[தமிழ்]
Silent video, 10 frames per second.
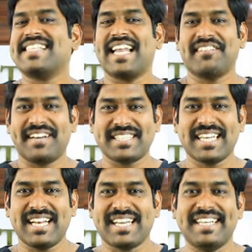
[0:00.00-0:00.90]
சில
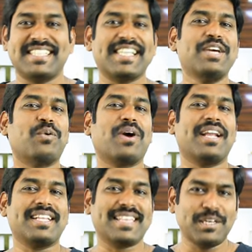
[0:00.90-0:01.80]
வருஷங்கள் கழித்து
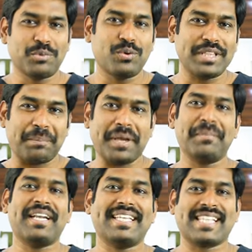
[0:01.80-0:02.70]
உங்களுக்கு திரும்பவும் இந்த
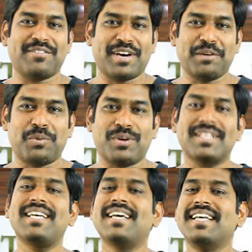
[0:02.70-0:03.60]
பிக்மெண்டேஷன்
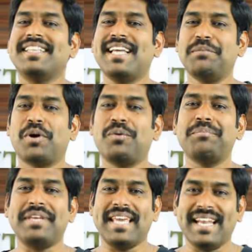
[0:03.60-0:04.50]
வரும்பொழுது
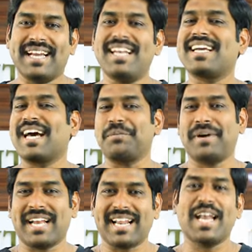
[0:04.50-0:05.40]
திரும்பவும் ஈறுகள்
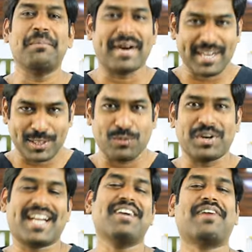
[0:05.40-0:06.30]
கருப்பு கலர்ல
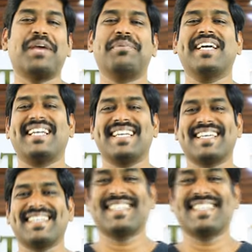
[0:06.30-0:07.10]
மாறுறதுக்குண்டான வாய்ப்புகள் இருக்கு